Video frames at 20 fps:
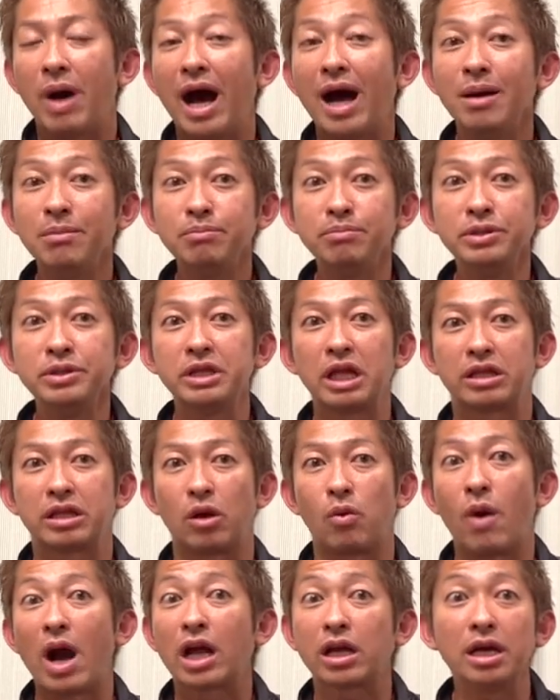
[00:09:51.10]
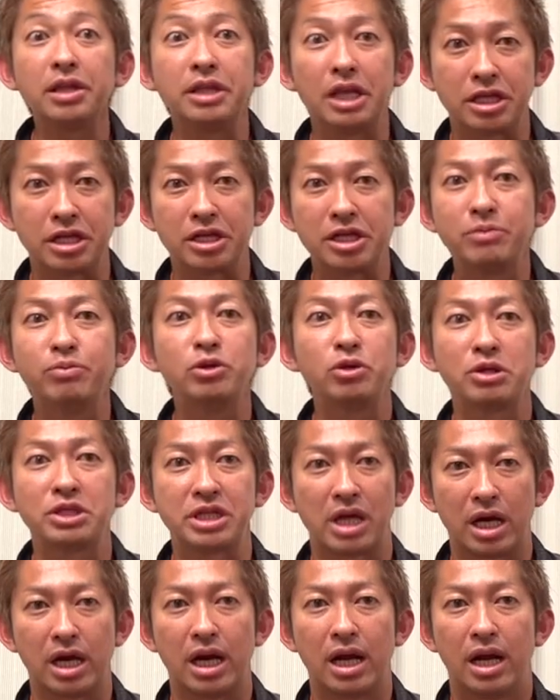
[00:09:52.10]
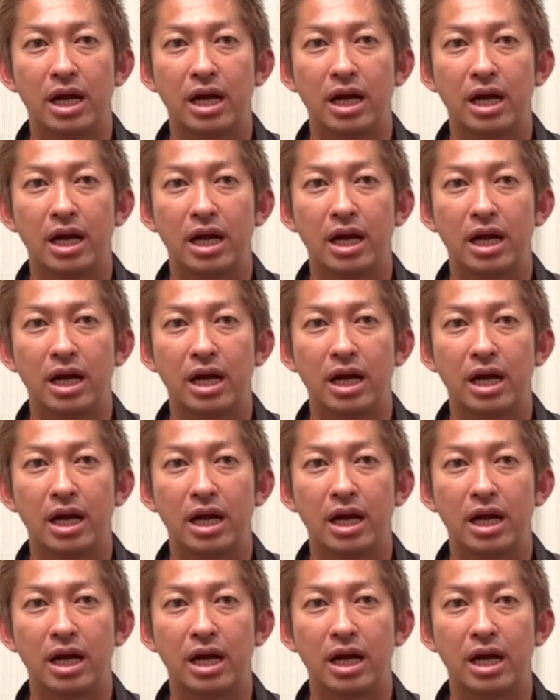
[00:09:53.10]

半分だったら分かんないじゃん2分の1だから